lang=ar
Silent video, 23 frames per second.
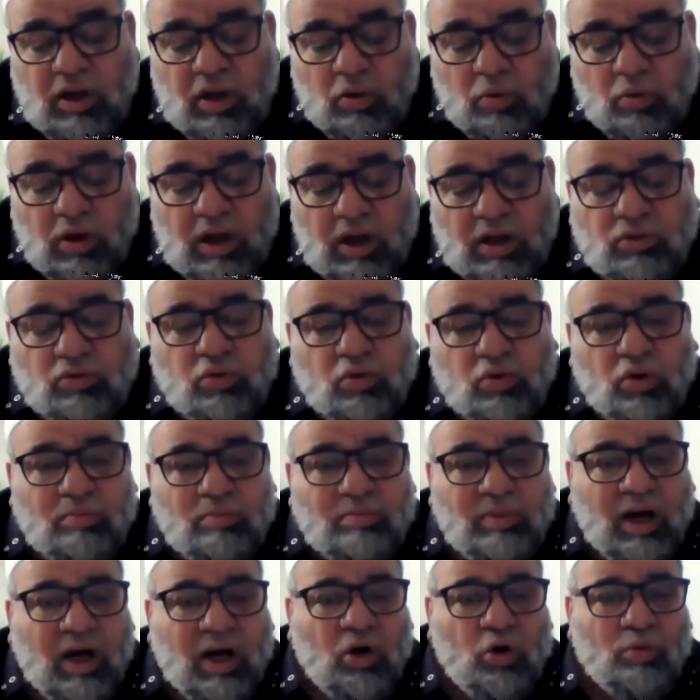ويدخل
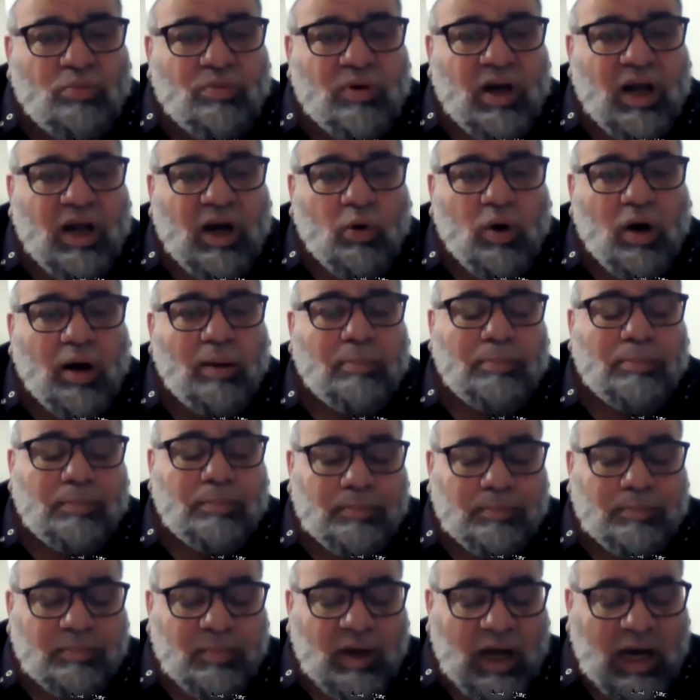معهم العوام
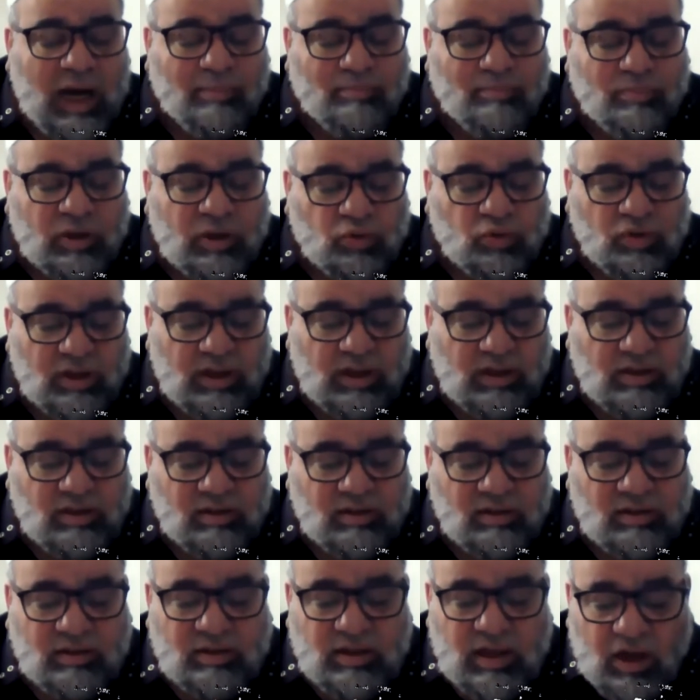عامة
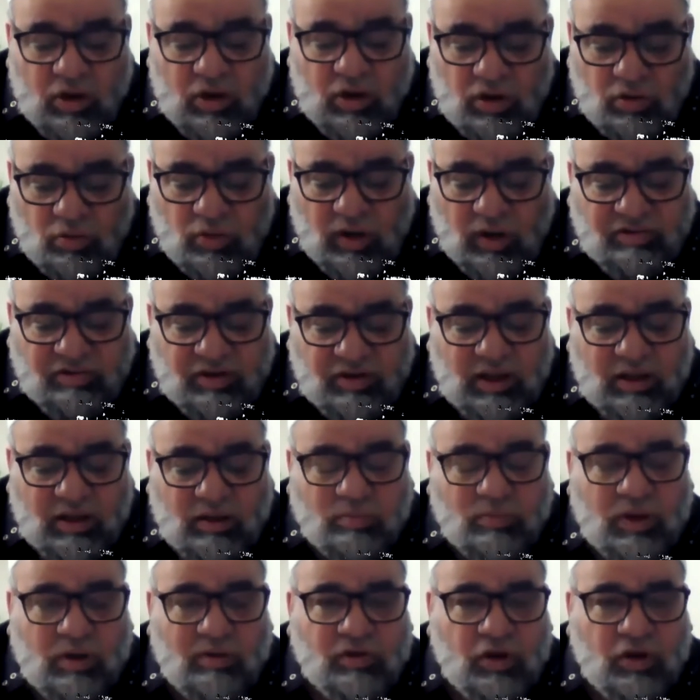الناس داخلون في
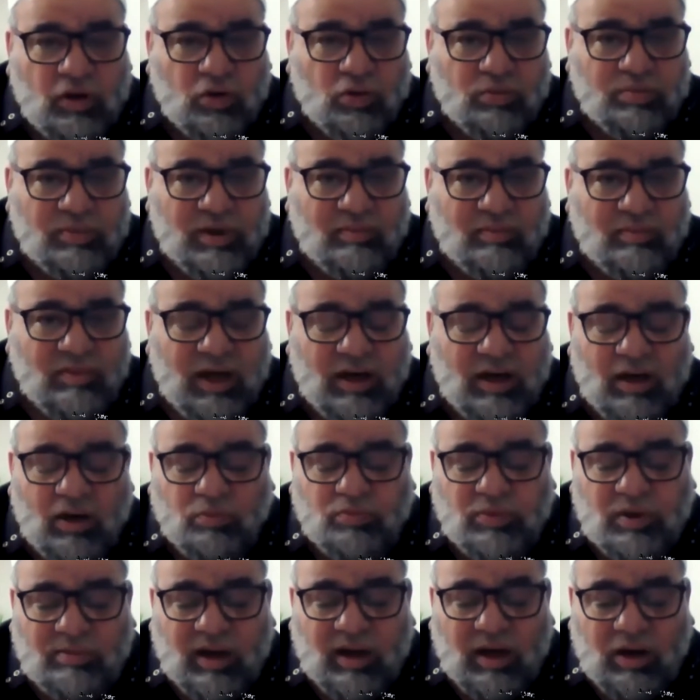حكم في حكمهم
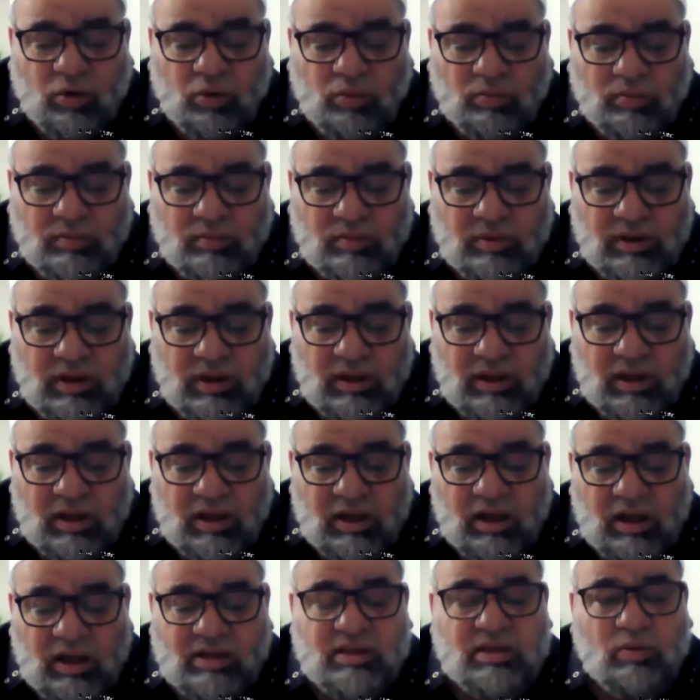لأنهم تبع لهم
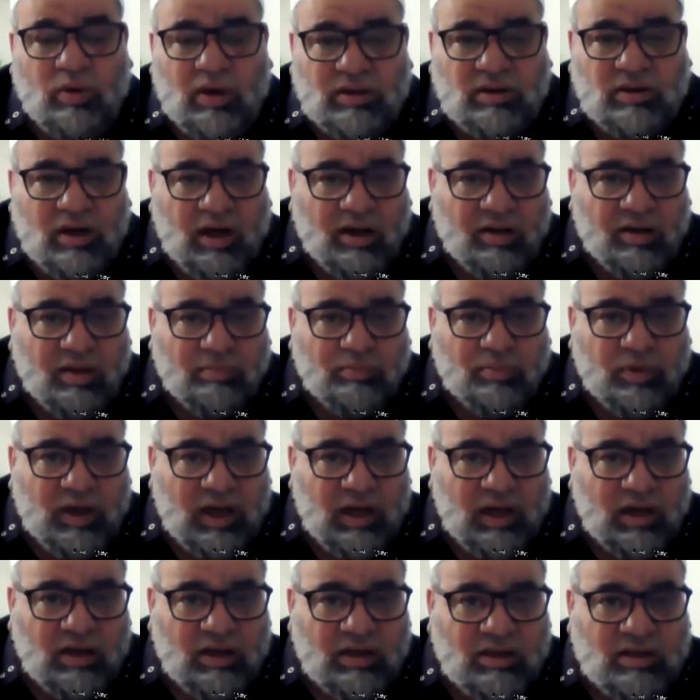السواد الأعظم من
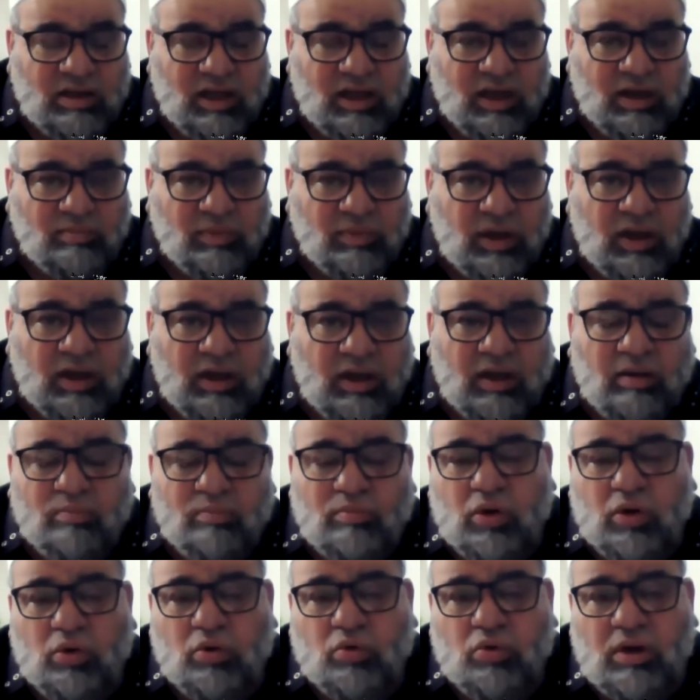أهل الإسلام
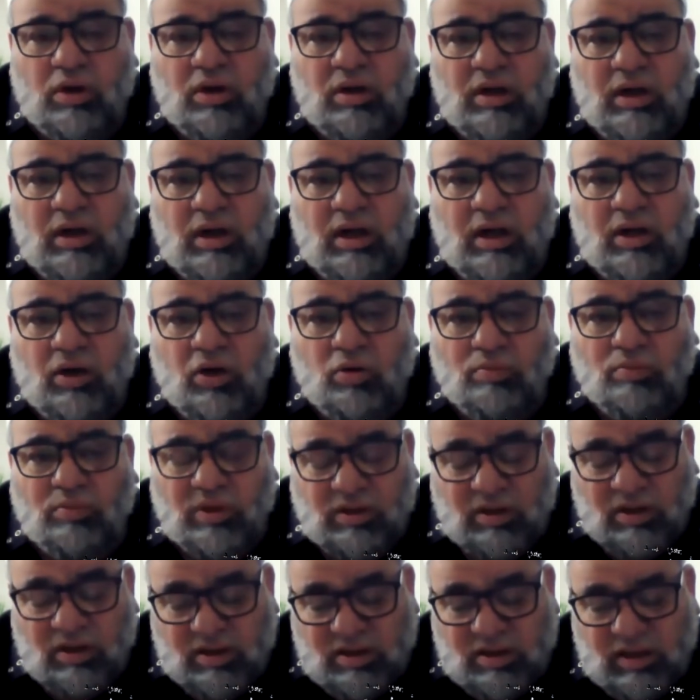من كل أمة
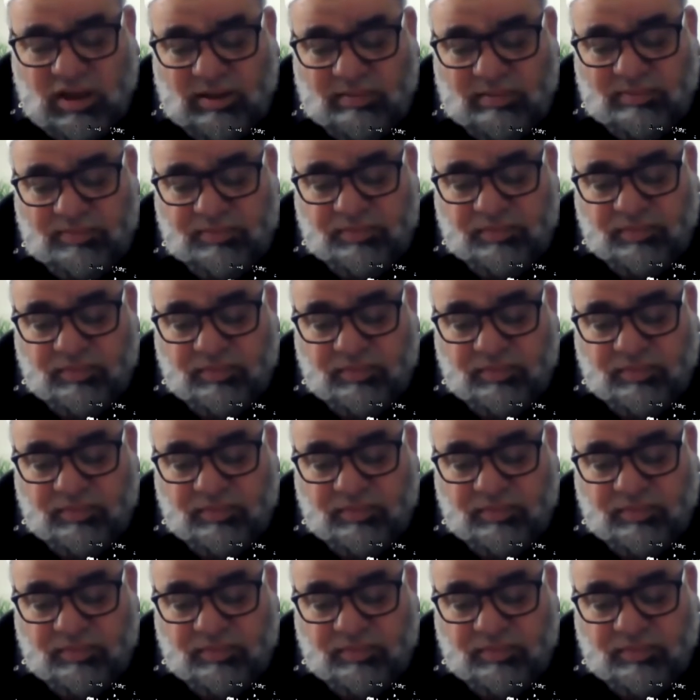الإسلام